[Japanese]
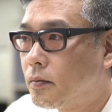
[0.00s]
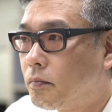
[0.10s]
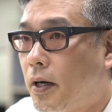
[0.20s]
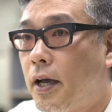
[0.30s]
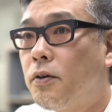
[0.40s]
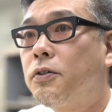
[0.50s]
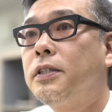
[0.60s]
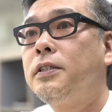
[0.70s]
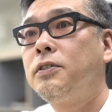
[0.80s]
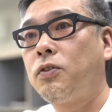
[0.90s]

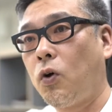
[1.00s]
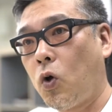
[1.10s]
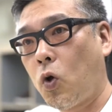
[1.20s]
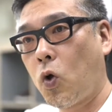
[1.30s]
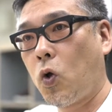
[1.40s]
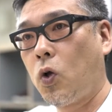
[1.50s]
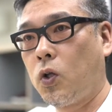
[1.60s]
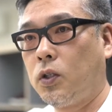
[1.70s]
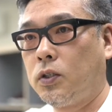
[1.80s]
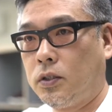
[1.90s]
バイオリニスト。
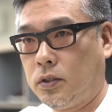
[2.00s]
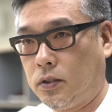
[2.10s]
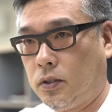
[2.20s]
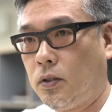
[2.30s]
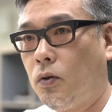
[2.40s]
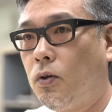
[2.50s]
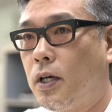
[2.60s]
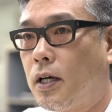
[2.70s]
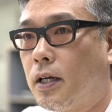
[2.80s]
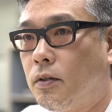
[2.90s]
はい。音
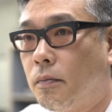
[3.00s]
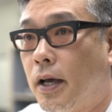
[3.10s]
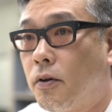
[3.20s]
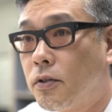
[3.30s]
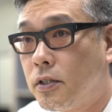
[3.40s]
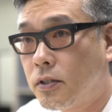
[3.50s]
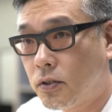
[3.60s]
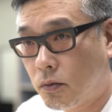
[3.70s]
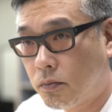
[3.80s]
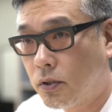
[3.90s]
楽家の
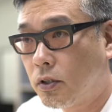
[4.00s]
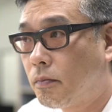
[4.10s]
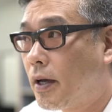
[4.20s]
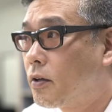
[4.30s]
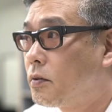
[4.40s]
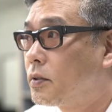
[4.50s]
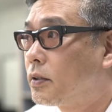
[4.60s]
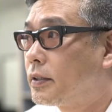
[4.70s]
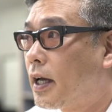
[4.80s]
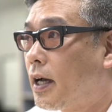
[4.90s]
バイオリニスト。プロのバイオリニスト。
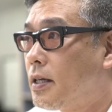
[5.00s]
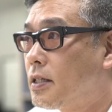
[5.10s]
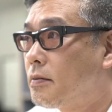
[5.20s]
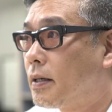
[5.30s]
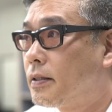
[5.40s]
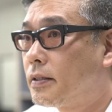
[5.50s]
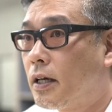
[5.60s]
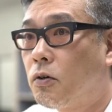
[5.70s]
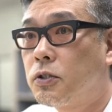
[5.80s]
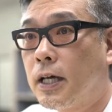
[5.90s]
はい、高嶋ち
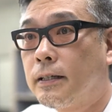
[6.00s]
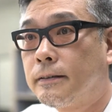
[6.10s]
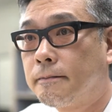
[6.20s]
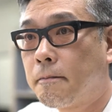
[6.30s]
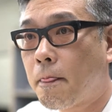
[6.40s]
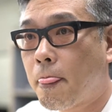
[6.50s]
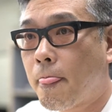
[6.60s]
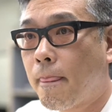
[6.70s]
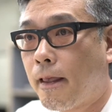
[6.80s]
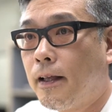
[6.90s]
さ子さん。
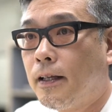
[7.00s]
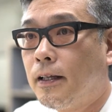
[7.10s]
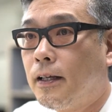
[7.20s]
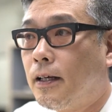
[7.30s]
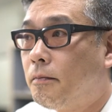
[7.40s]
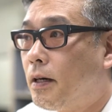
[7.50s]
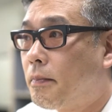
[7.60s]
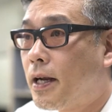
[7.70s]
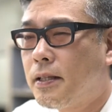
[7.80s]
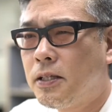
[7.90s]
はい。まあ、
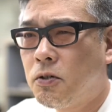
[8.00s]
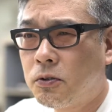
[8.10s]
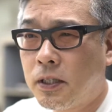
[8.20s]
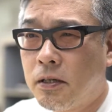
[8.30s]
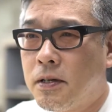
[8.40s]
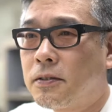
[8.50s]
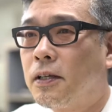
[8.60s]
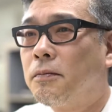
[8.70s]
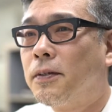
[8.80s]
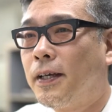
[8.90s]
バラエティーによく出てますけ
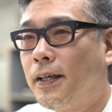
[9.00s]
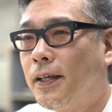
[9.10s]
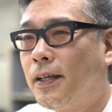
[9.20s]
どもねそう